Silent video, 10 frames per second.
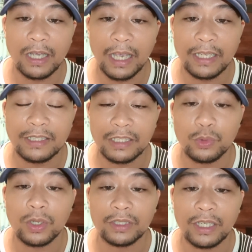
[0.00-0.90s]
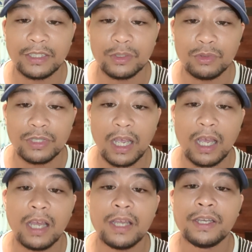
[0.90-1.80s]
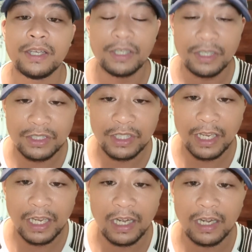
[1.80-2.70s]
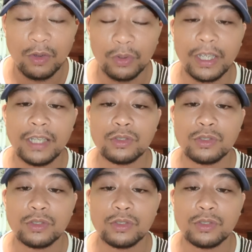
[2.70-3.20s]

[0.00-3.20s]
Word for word: guide sa swertres o sa steel. Okay?